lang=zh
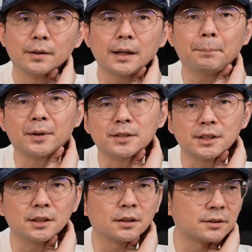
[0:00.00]
那本
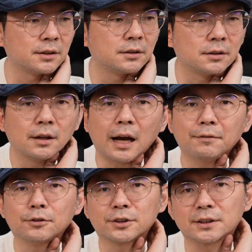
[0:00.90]
季呢是
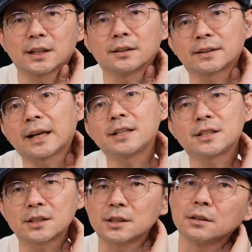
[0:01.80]
iPhone 十三的单一
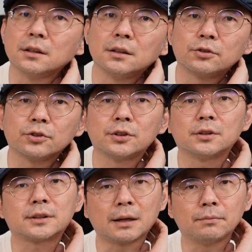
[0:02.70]
机型呢，就
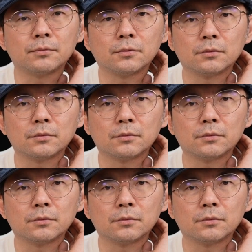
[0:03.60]
是占